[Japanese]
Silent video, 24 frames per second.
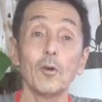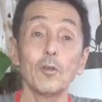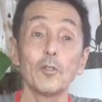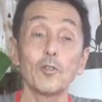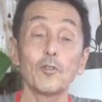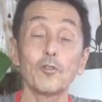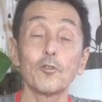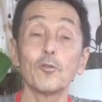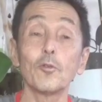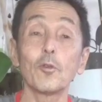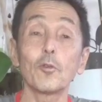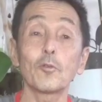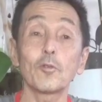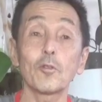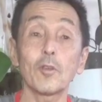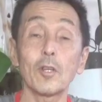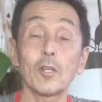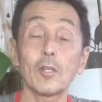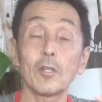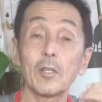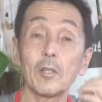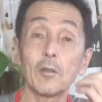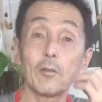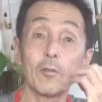収録さ
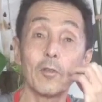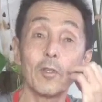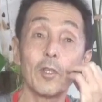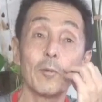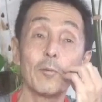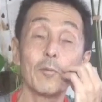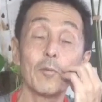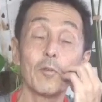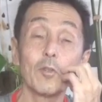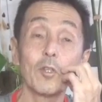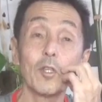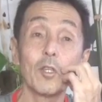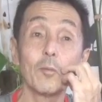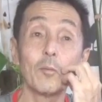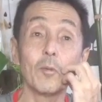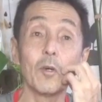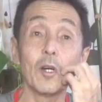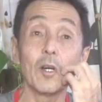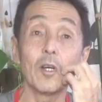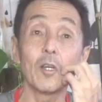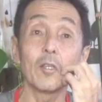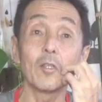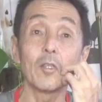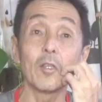れてる DVD も
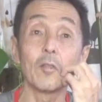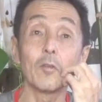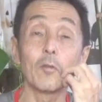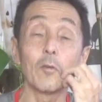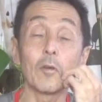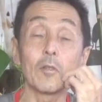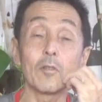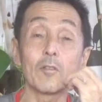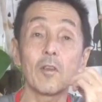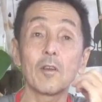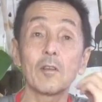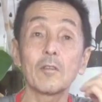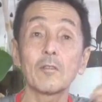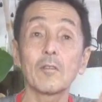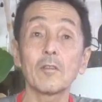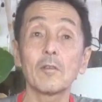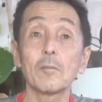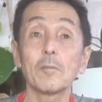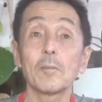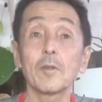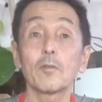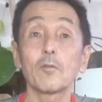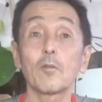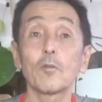入ってるのが
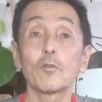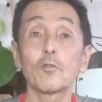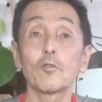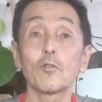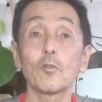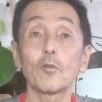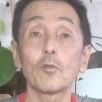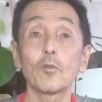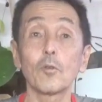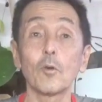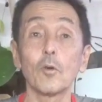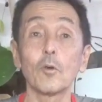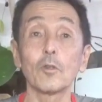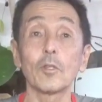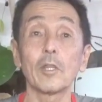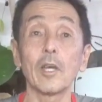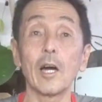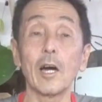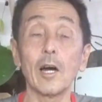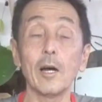3000ペソちょっとで、